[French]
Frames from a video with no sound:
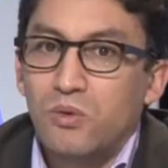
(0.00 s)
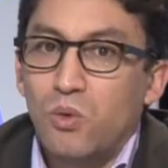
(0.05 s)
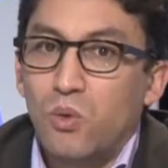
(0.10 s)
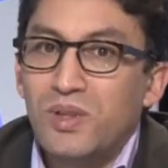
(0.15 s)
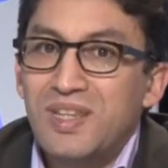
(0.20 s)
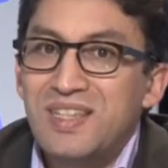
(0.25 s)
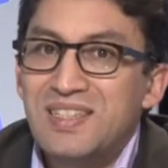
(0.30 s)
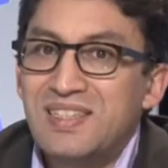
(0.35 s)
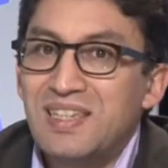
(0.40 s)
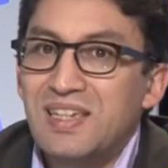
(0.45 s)
on
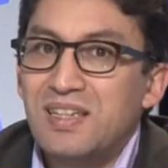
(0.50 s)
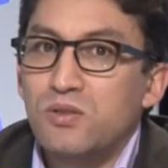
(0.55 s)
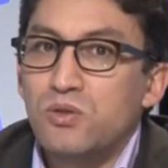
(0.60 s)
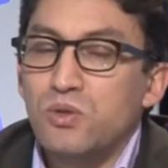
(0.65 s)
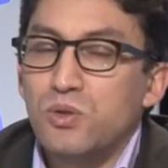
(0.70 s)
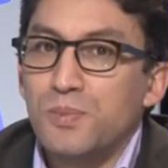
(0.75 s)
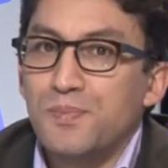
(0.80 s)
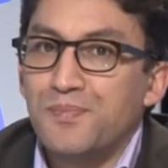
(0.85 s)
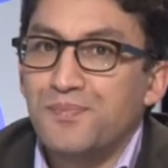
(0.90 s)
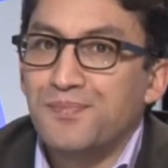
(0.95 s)
essaie
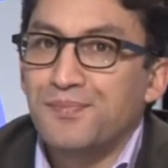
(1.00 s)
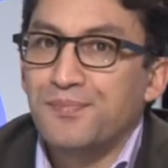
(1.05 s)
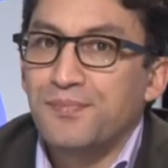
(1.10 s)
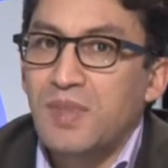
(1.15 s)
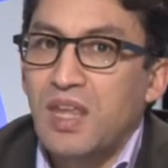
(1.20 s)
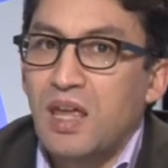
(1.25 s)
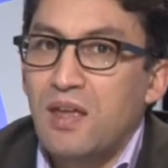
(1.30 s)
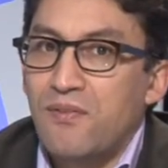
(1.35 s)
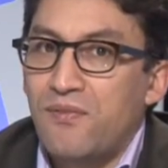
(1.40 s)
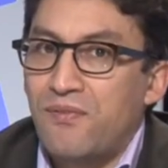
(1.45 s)
de
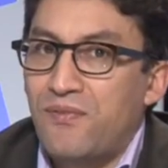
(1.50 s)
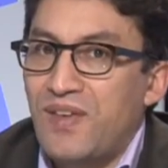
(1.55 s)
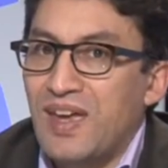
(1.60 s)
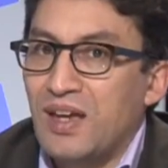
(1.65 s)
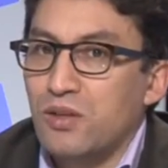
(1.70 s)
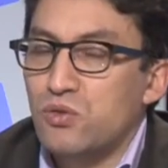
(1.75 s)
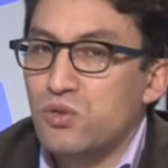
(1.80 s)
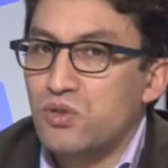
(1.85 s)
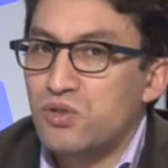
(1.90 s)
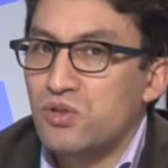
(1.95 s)
faire
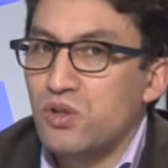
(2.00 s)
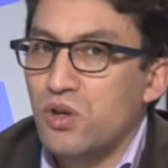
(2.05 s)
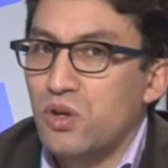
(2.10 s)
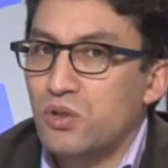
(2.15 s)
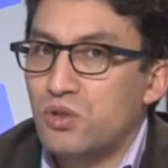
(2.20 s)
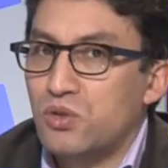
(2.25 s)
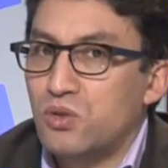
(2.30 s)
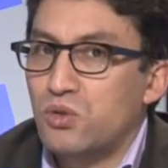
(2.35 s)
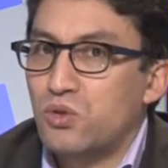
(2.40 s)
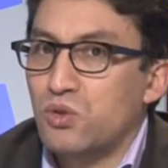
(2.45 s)
de
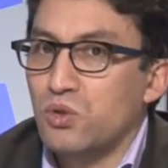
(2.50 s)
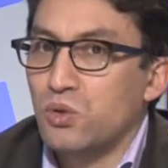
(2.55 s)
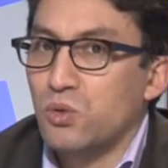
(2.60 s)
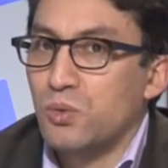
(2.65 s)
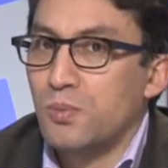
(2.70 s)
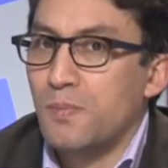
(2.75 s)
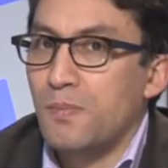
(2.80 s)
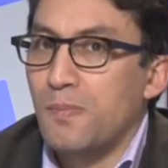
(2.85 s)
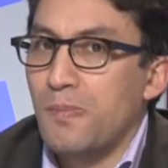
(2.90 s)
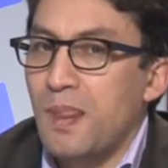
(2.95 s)
sorte que,
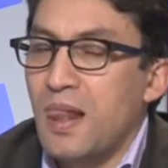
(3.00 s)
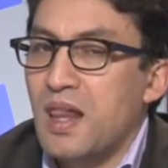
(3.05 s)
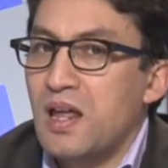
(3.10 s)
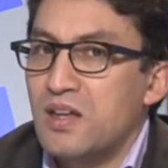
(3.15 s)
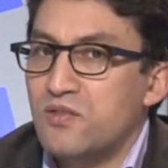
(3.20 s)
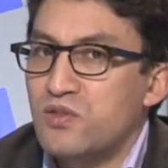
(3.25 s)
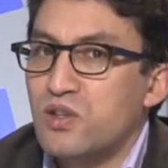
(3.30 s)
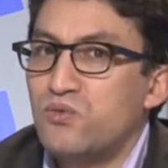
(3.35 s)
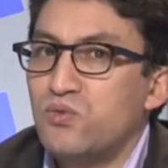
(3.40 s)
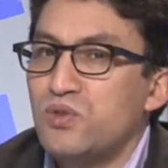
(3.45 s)

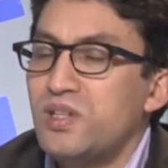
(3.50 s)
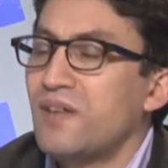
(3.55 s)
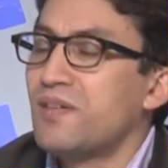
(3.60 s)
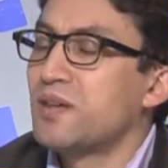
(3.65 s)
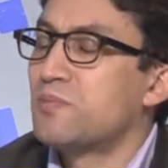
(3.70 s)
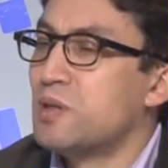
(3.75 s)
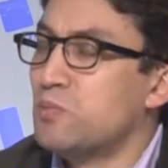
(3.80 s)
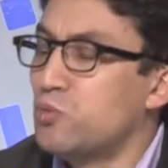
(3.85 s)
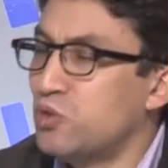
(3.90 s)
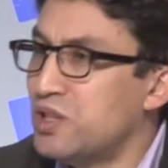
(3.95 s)
je vais vous dire avec
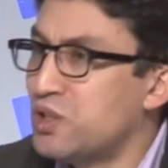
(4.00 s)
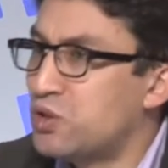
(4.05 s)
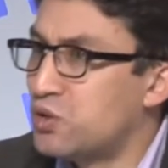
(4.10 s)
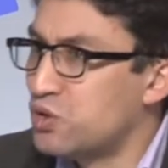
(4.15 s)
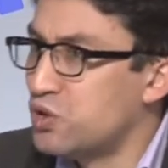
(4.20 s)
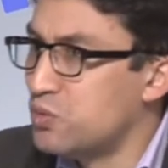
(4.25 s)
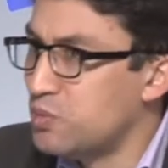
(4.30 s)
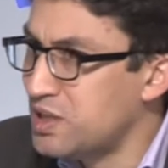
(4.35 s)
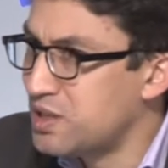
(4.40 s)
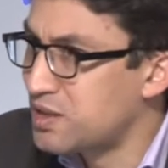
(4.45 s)
mes mots
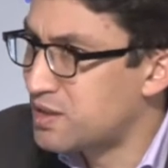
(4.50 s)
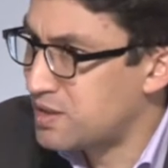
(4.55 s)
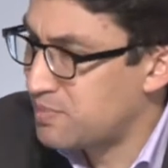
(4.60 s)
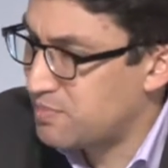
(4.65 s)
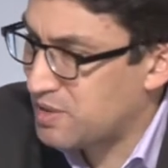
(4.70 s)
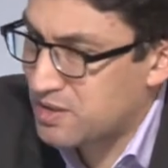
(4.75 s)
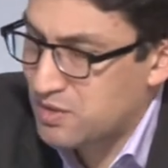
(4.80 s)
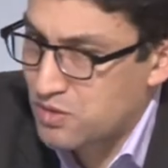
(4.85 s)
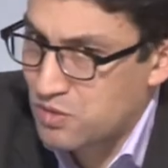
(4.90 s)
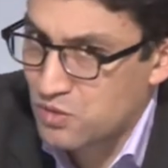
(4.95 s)
d'économiste,
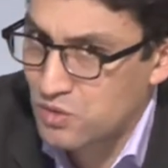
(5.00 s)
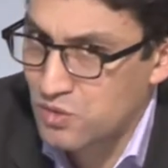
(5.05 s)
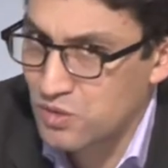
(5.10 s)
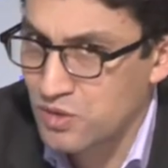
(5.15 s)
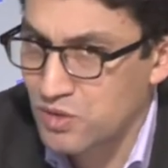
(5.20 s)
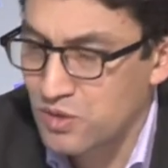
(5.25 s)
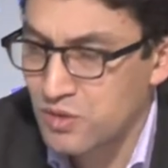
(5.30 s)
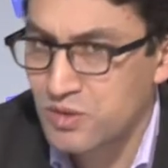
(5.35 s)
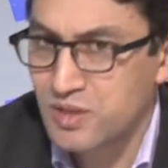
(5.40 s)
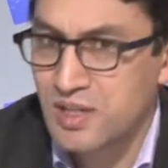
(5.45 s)
parce que
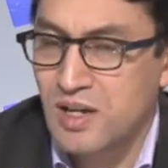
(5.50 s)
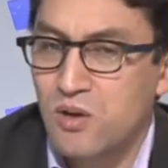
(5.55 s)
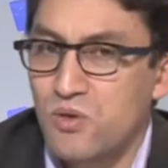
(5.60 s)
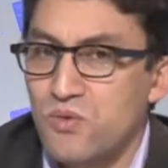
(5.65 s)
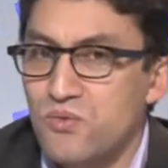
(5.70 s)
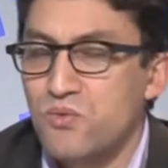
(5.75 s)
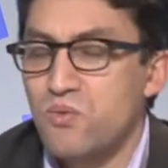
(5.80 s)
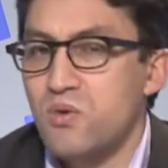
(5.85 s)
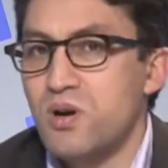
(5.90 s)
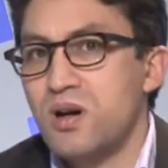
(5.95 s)
euh, ça
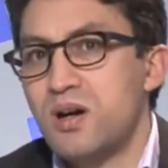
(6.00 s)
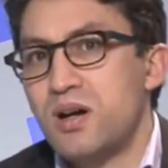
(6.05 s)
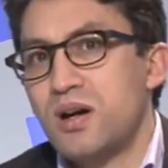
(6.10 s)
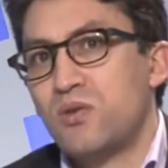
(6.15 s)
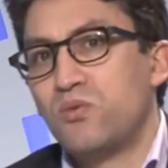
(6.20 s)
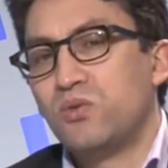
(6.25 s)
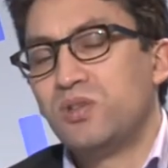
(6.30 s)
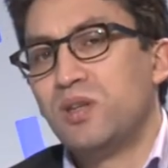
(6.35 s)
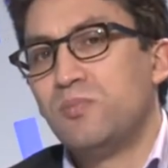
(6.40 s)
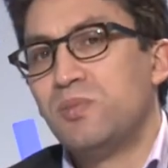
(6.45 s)
renvoie
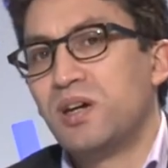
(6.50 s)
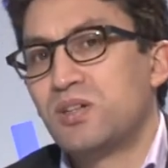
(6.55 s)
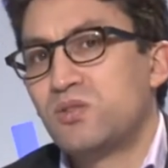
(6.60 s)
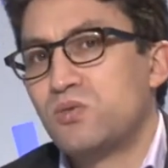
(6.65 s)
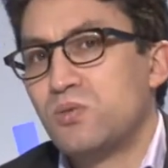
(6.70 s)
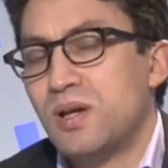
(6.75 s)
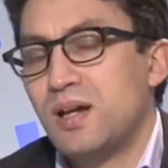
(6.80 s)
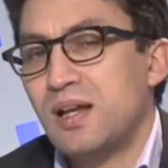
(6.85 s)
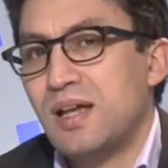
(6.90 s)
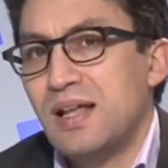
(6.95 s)
au débat
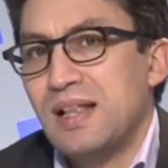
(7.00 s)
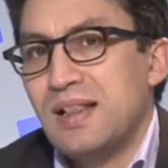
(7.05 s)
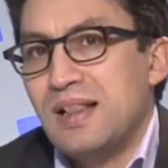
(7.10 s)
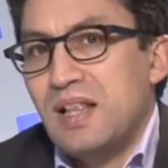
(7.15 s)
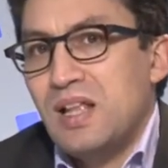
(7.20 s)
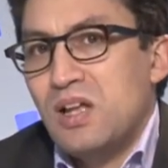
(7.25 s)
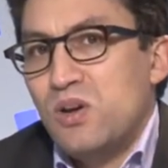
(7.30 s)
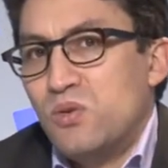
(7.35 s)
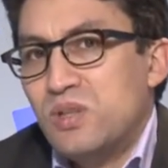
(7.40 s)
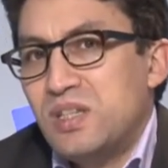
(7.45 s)
actuel,
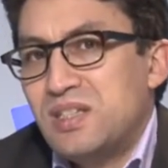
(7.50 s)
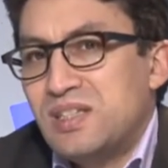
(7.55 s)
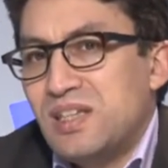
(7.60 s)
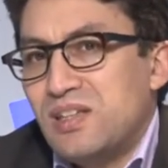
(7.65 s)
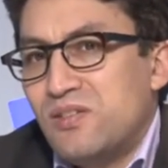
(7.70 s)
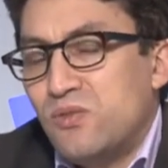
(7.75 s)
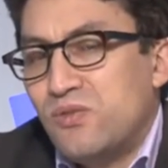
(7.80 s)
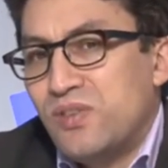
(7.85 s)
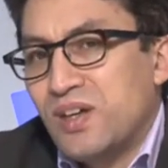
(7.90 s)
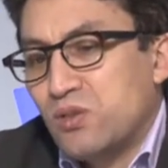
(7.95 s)
on essaie
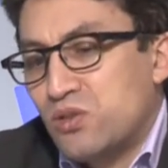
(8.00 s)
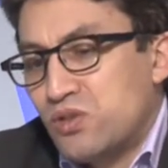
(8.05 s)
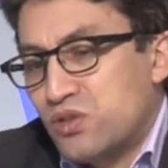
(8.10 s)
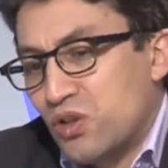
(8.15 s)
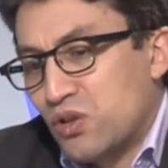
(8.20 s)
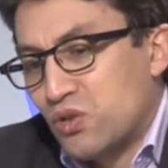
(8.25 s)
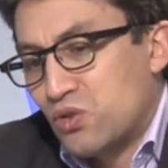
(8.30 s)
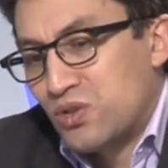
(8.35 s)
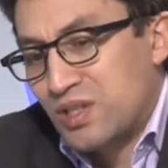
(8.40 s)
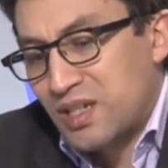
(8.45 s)
de faire de
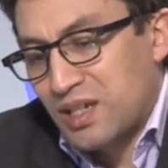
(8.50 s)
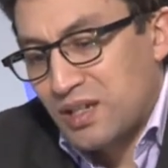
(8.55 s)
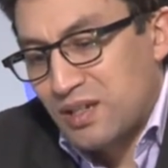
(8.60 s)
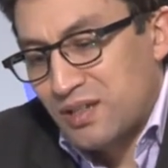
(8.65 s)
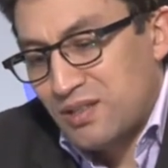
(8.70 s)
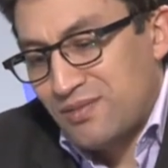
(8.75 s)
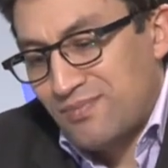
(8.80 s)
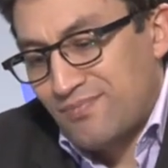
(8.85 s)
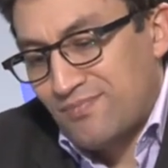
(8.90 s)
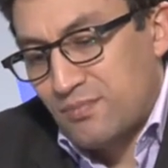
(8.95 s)
sorte que ces
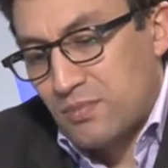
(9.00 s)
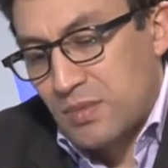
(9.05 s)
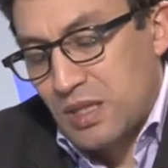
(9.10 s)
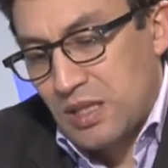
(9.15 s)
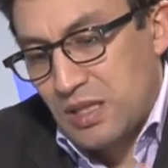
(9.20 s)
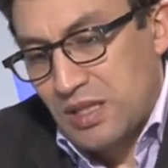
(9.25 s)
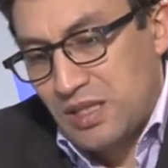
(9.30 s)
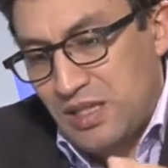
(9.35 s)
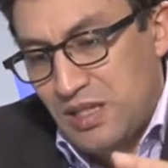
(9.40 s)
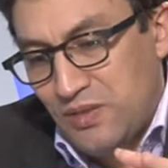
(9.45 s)

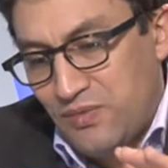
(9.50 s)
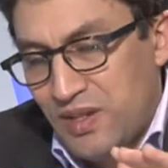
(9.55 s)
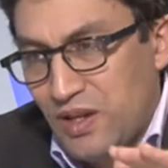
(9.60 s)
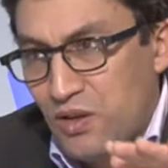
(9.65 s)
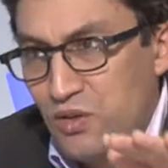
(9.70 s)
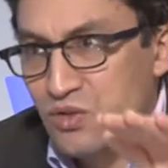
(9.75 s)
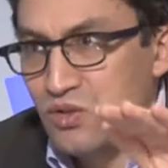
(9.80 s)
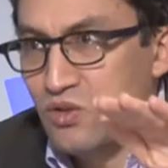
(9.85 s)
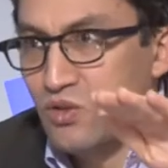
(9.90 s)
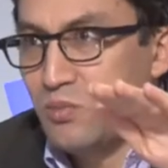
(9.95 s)

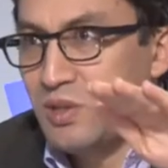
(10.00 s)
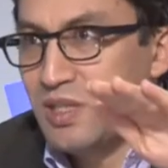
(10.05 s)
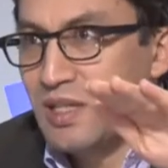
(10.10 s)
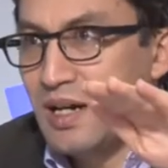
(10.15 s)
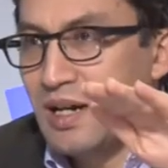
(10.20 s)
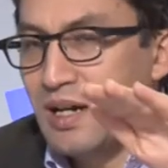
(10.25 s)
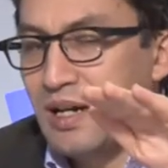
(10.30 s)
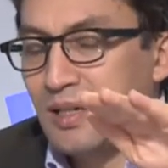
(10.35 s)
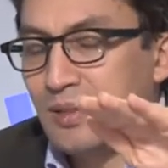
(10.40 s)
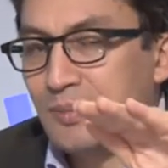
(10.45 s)
différences
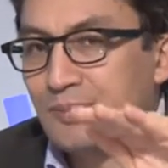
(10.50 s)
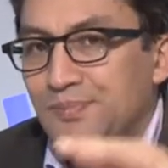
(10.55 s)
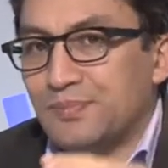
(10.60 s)
nominales